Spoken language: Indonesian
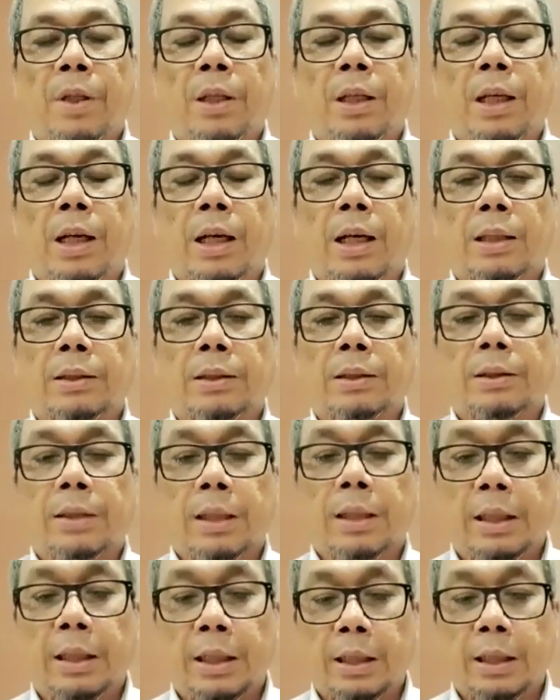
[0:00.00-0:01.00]
Ya,
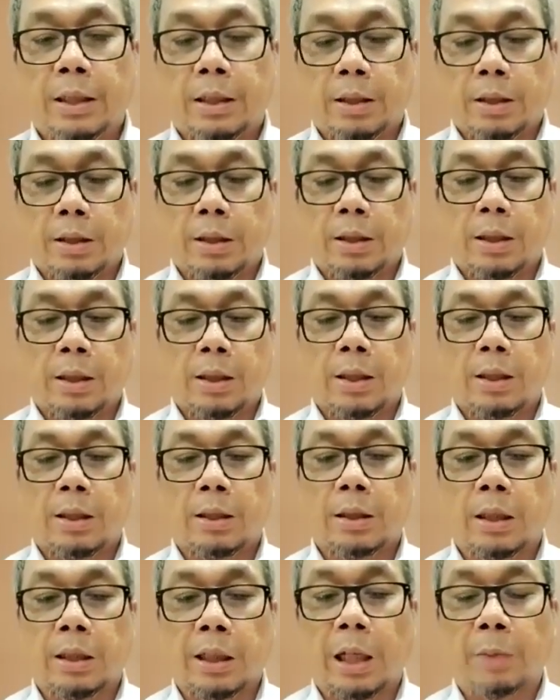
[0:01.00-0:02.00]
jadi uh,
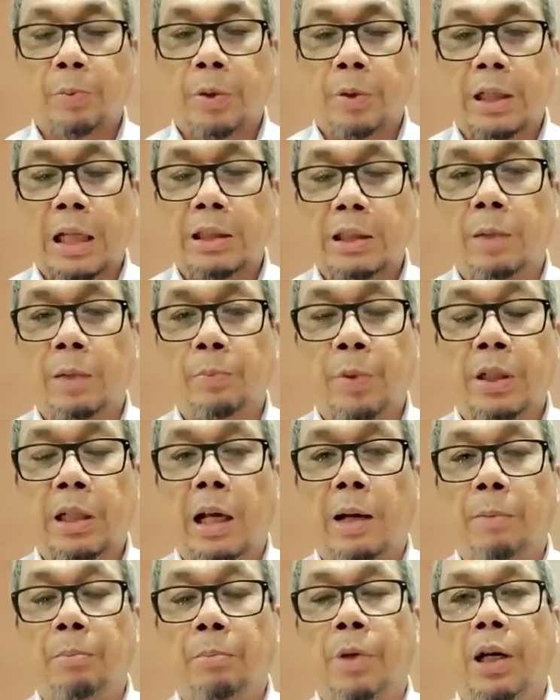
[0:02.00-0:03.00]
terkait pertanyaan
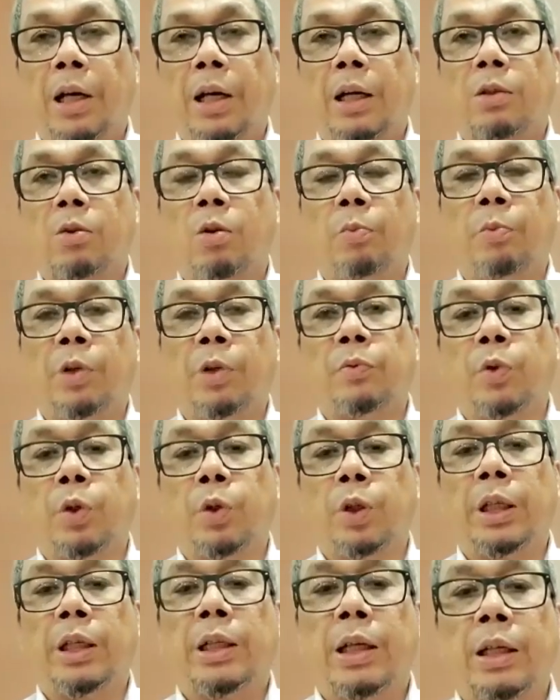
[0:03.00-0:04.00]
pertama, Kominfo
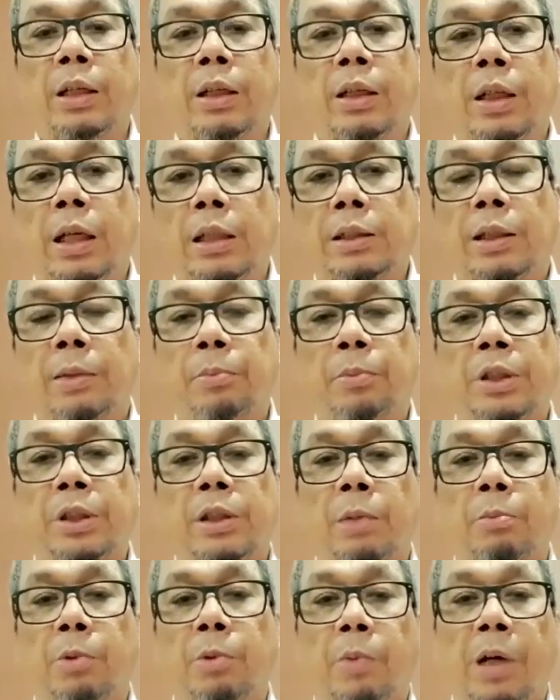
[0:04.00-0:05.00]
ini kan hanya
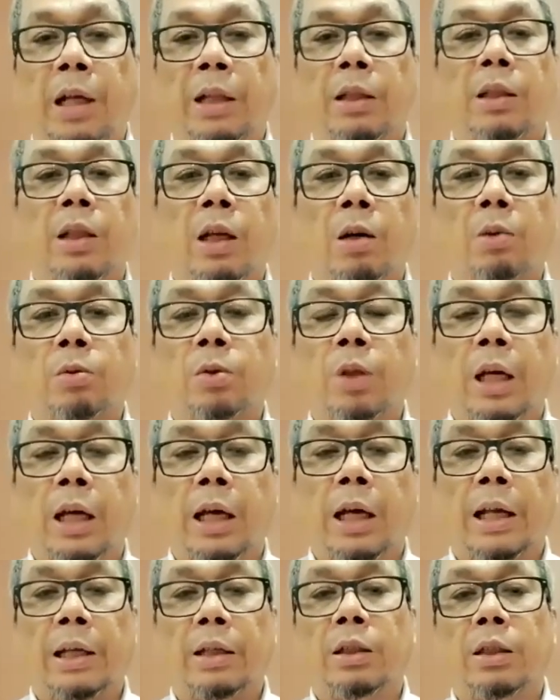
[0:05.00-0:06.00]
bisa memantau
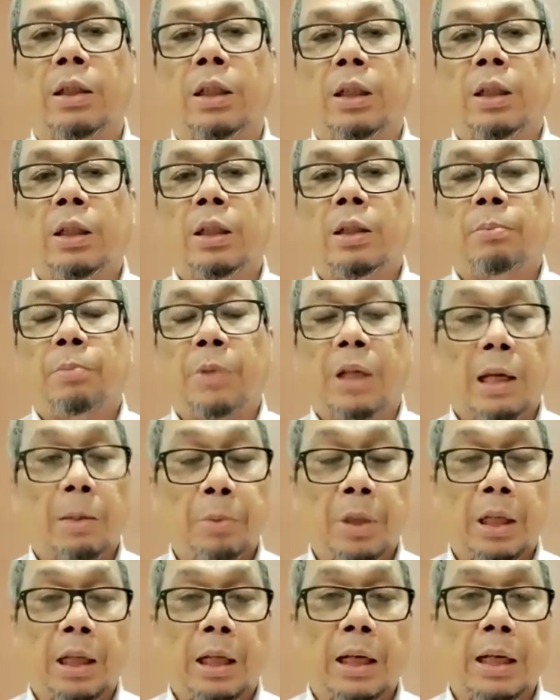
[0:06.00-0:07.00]
dan
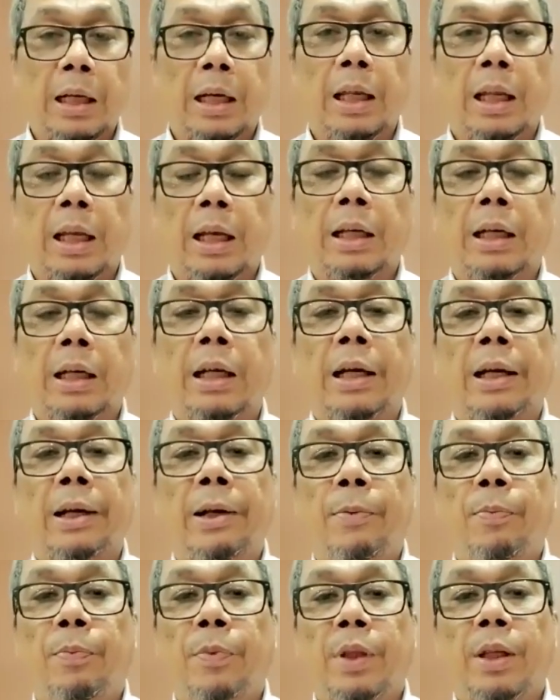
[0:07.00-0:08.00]
mengambil
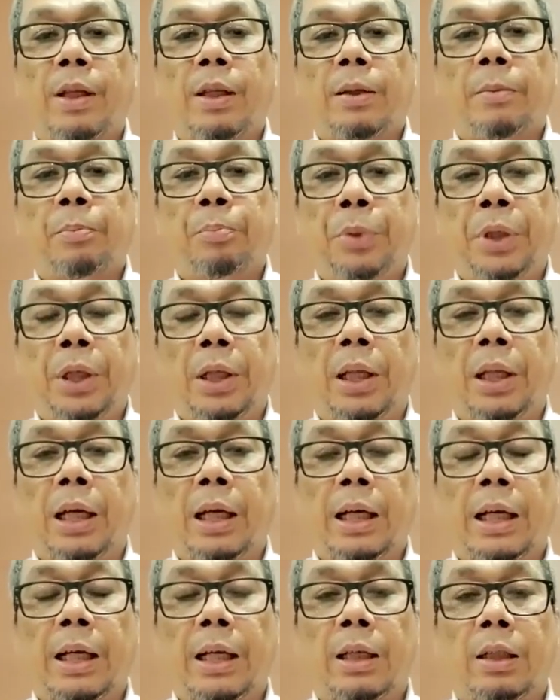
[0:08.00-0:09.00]
langkah-langkah
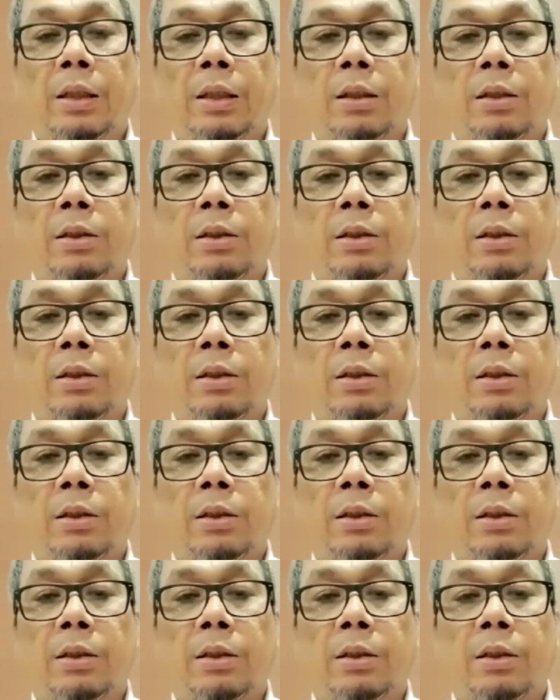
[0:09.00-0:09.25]
bila